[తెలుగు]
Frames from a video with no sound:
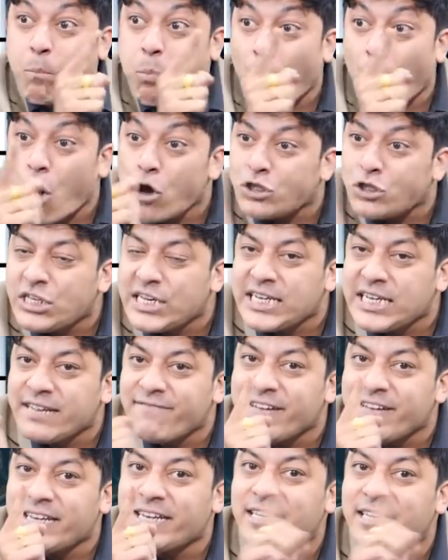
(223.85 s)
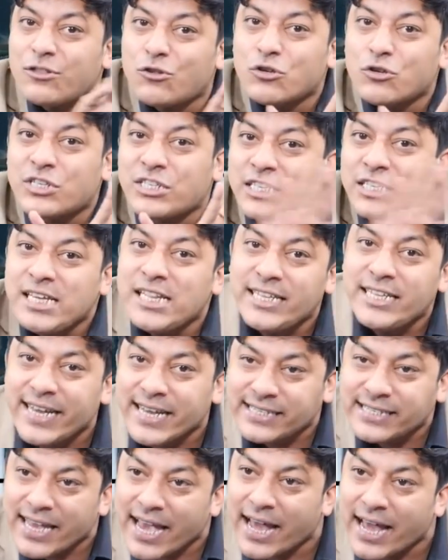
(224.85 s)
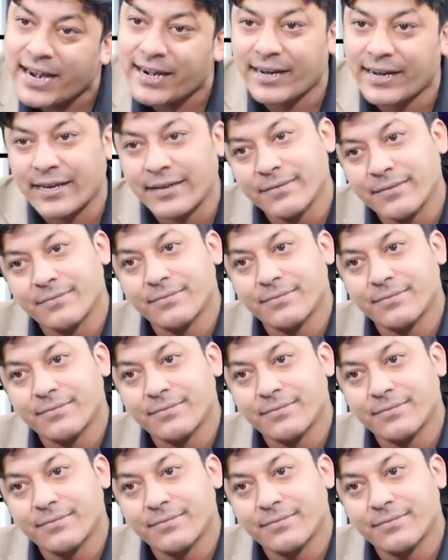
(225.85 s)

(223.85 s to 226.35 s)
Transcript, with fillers: పాజిటివిటీతో సీల్ చేసేయాలండి